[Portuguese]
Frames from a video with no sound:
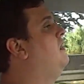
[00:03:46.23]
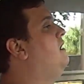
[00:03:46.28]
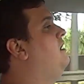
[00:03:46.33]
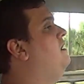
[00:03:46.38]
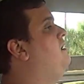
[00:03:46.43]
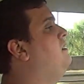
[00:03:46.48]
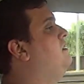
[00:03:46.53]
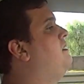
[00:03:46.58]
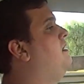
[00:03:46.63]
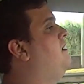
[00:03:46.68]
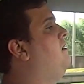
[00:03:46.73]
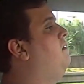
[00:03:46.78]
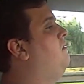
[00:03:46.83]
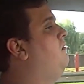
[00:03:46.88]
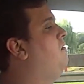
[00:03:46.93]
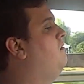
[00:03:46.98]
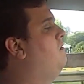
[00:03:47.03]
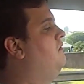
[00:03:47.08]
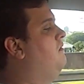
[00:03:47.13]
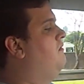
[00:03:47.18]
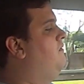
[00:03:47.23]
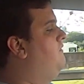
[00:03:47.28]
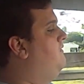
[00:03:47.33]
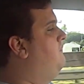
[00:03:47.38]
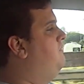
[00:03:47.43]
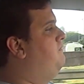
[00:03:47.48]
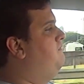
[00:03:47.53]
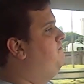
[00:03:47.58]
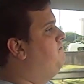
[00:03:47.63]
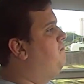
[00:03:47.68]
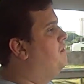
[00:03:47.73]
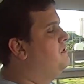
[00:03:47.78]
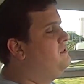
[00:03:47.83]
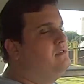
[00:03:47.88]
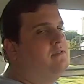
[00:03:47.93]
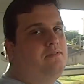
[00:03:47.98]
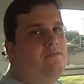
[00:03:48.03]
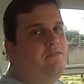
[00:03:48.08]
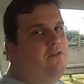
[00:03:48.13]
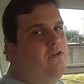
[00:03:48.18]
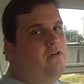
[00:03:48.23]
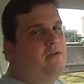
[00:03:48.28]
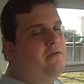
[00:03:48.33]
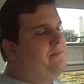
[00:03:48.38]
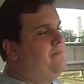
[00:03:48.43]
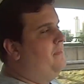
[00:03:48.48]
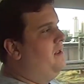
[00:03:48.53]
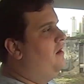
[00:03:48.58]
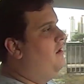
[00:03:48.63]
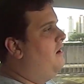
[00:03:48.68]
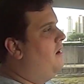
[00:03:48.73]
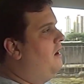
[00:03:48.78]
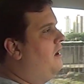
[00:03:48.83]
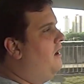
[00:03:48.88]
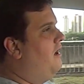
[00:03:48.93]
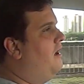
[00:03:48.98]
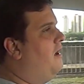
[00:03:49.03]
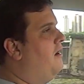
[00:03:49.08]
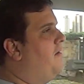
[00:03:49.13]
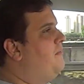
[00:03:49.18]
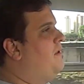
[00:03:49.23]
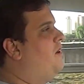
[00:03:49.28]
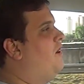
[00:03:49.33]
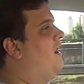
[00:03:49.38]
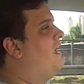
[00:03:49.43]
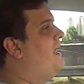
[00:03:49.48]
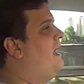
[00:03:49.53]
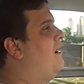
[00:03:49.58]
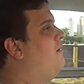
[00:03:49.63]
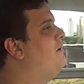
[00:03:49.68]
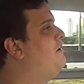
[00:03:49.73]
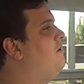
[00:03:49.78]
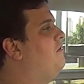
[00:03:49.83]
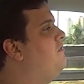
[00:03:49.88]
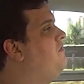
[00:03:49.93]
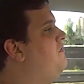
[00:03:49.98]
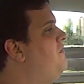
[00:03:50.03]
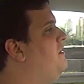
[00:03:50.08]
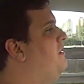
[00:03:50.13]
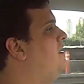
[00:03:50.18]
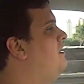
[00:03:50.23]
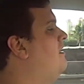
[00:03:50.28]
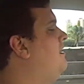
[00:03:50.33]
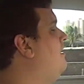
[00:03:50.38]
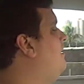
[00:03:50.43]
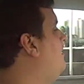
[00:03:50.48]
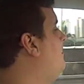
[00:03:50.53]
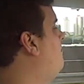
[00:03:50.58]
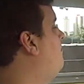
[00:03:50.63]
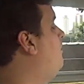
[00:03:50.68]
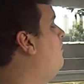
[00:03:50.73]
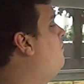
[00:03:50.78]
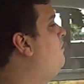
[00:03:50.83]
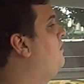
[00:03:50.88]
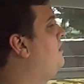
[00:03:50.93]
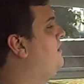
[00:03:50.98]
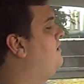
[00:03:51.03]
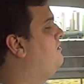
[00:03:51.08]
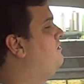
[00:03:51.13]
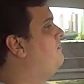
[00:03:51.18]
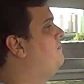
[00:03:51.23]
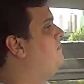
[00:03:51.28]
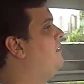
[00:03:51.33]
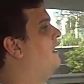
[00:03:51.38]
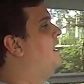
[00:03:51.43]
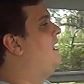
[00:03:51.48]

Então putz, foi o melhor, o melhor carro que eu vi procurando.